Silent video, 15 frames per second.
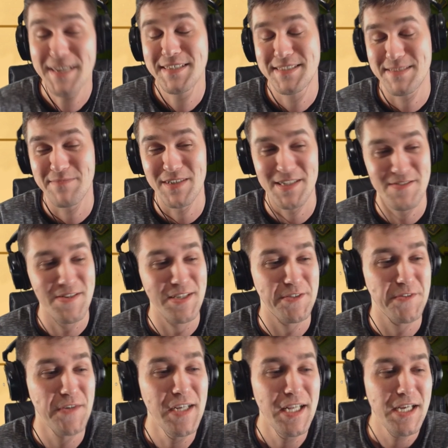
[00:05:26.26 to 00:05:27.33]
и
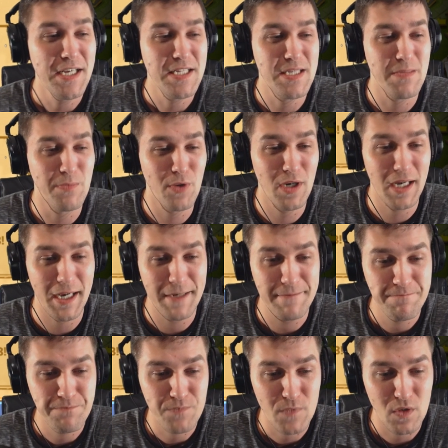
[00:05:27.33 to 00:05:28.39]
самоцветов, тем более...
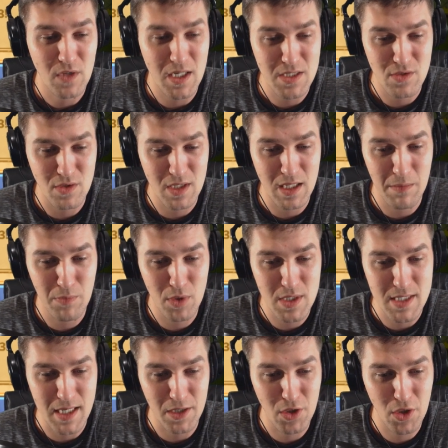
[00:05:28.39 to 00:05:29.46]
У нас тут набор
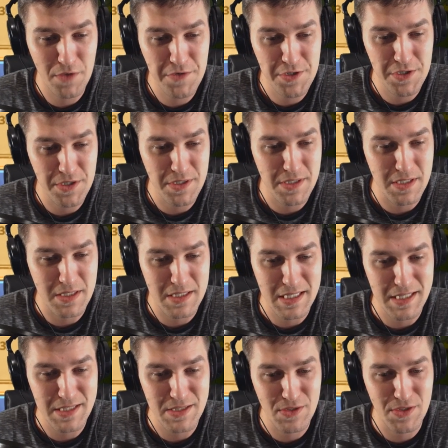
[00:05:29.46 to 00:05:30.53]
сокровищницы
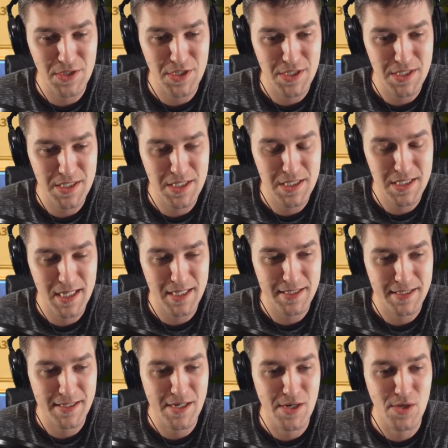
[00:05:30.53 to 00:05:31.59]
за 160
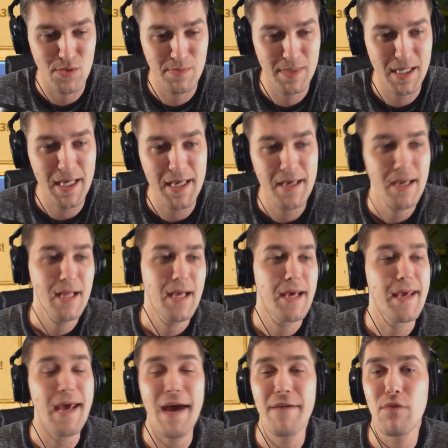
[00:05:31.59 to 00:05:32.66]
рублей.
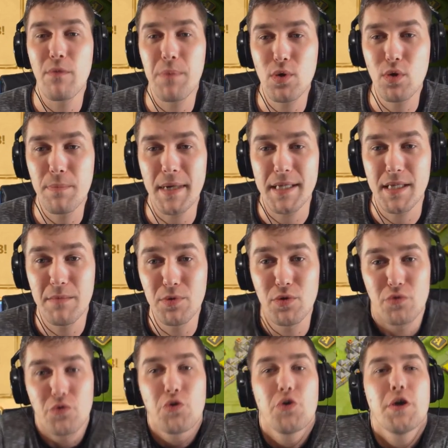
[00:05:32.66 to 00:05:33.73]
Я его покупать не
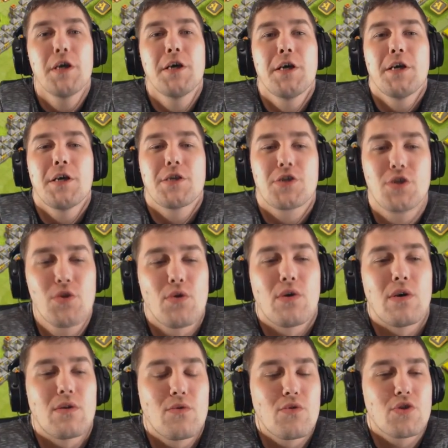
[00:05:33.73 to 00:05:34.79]
буду. Ну и
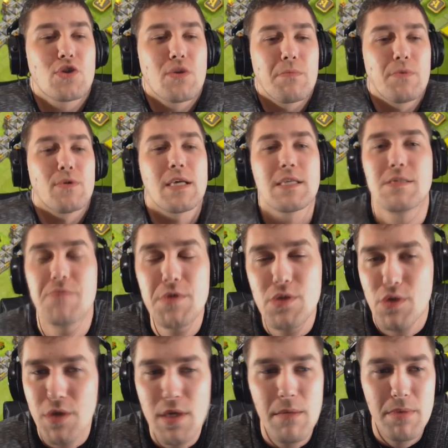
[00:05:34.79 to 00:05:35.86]
что? Ну, чтобы у нас
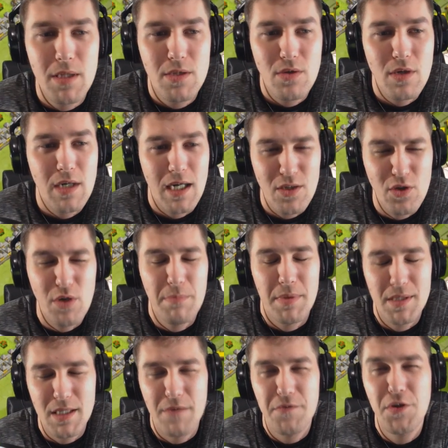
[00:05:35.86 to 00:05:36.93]
видео не было только одной
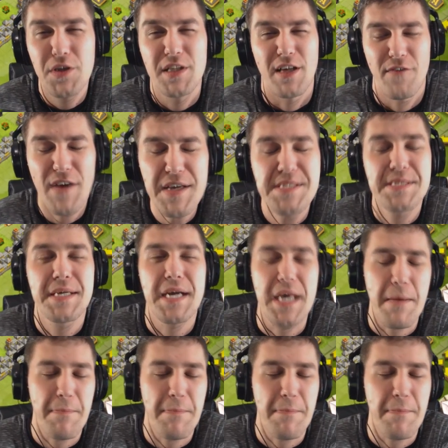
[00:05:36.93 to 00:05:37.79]
болтовни, давайте-ка я